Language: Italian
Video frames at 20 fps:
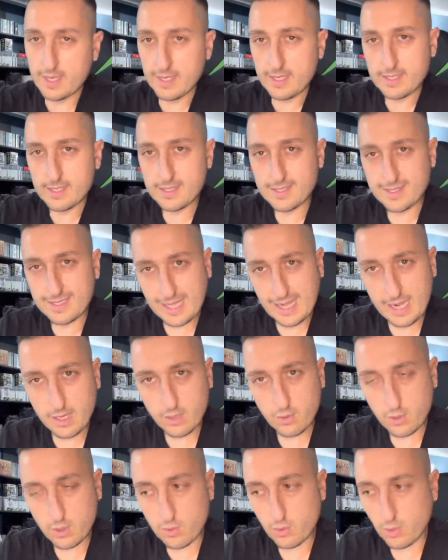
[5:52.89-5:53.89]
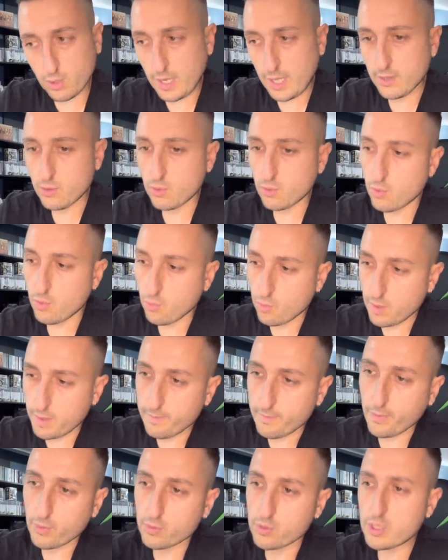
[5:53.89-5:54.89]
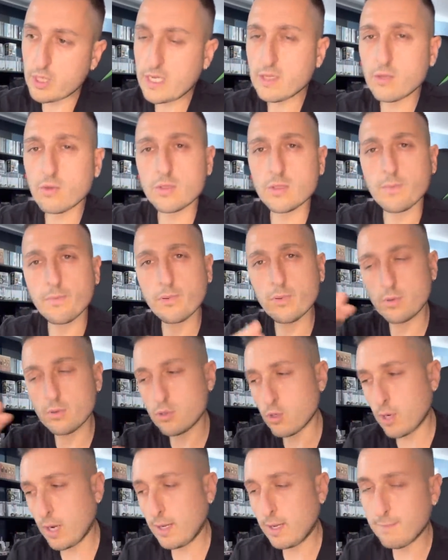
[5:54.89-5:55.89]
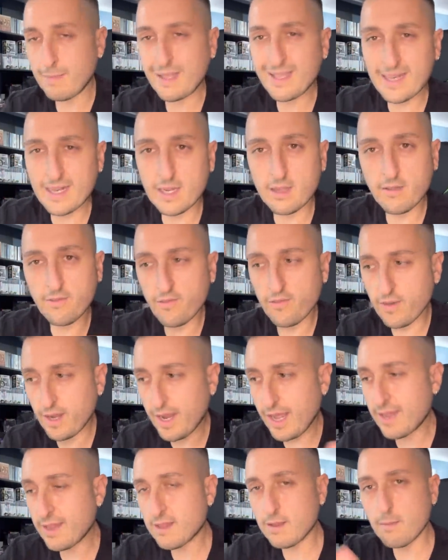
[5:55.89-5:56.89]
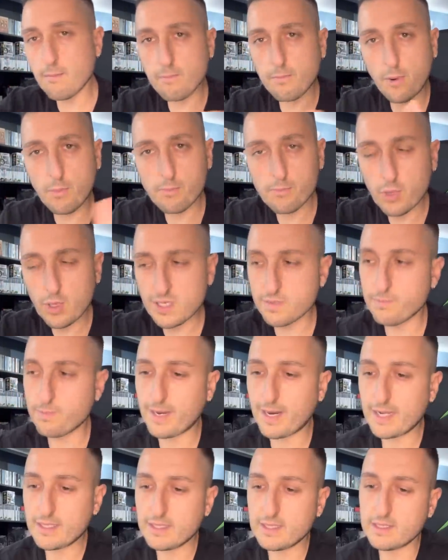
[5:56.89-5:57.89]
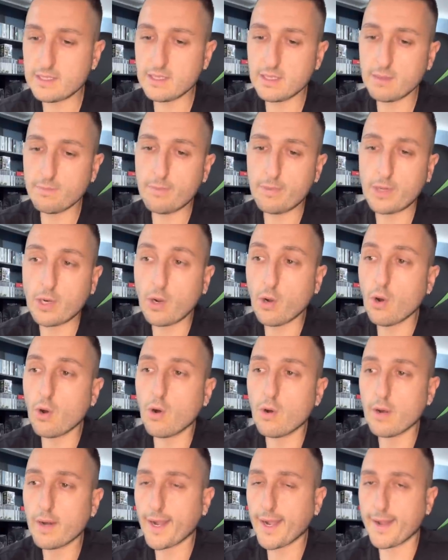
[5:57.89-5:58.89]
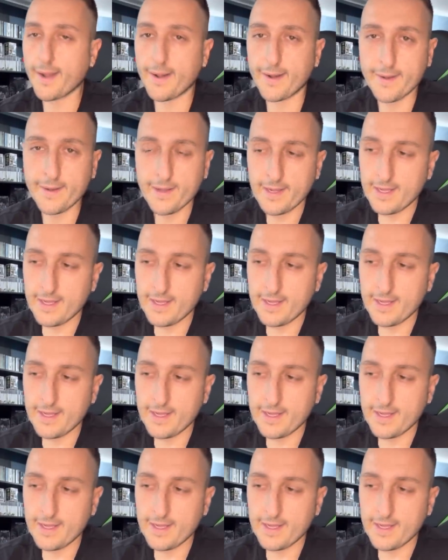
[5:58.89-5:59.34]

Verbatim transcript: stanno ritornando con quel progetto, seppur giocano in maniera differente, un po' più a sprazzi, però, raga,